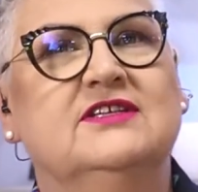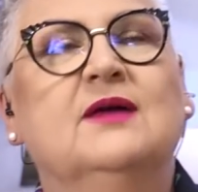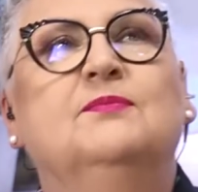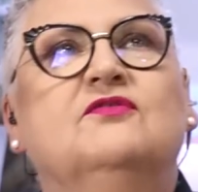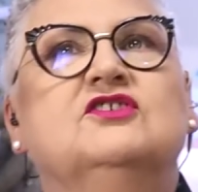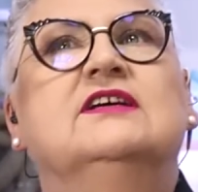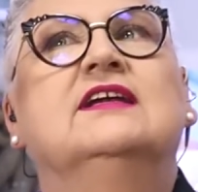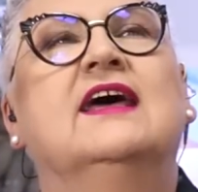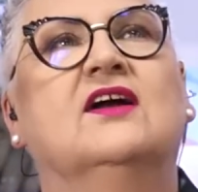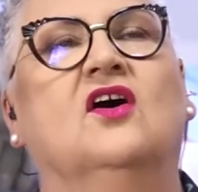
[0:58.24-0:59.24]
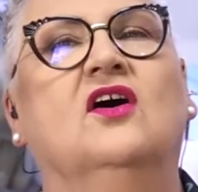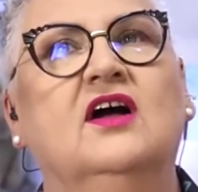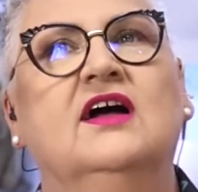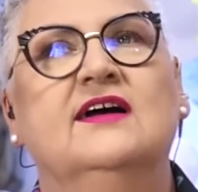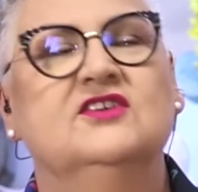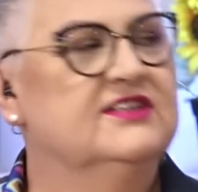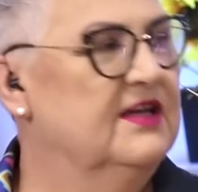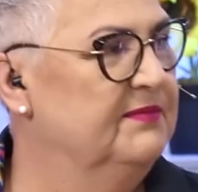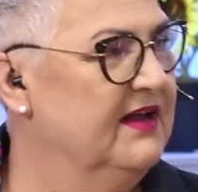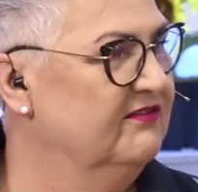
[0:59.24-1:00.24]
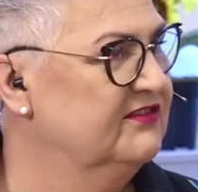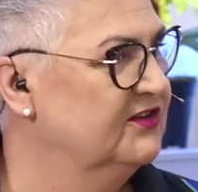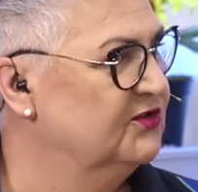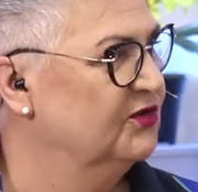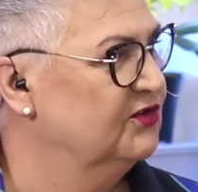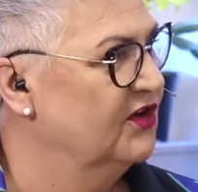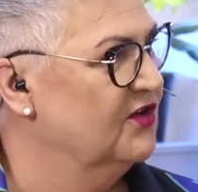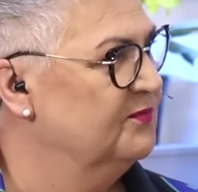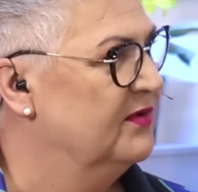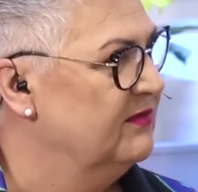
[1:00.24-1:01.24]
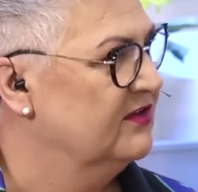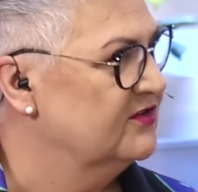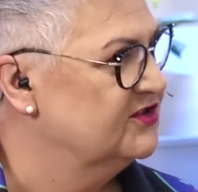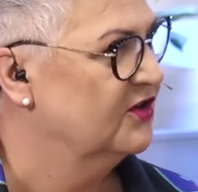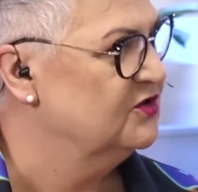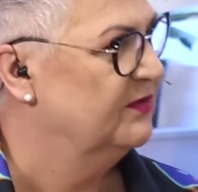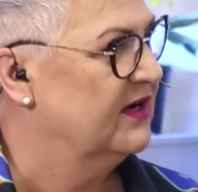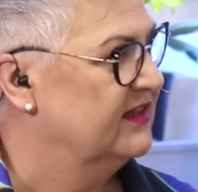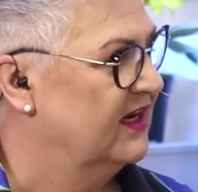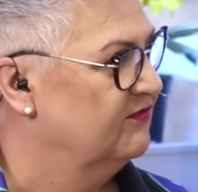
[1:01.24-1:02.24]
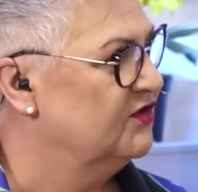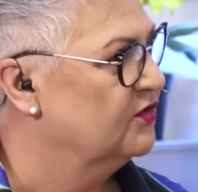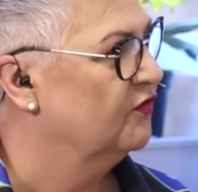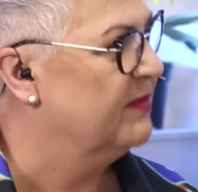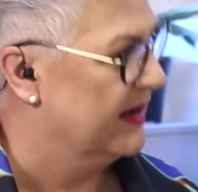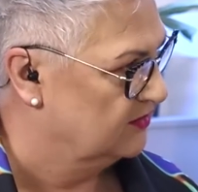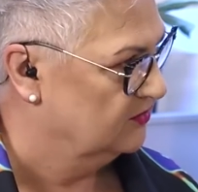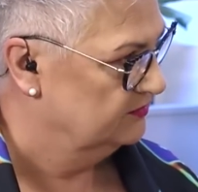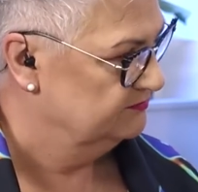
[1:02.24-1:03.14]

tak powszechnego, że naprawdę trudno ją pominąć choćby na trawniku w parku.